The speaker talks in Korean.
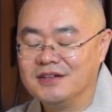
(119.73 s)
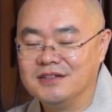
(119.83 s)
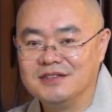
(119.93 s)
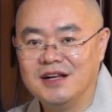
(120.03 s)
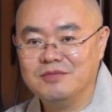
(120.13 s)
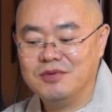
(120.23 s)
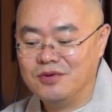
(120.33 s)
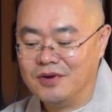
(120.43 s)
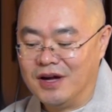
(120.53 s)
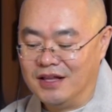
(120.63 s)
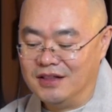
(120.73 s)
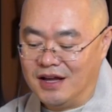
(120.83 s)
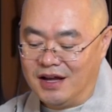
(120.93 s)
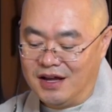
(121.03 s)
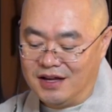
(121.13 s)
살 필요가
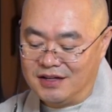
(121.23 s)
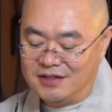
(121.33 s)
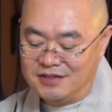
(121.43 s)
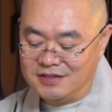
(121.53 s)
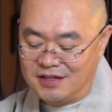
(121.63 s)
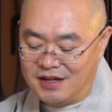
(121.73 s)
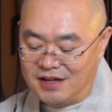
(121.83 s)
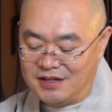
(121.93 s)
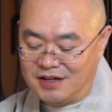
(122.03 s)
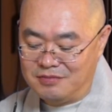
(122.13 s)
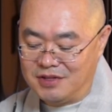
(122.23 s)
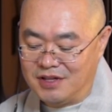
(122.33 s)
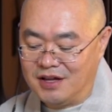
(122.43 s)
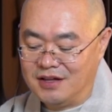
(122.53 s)
있나, 그런 생각을 합니다.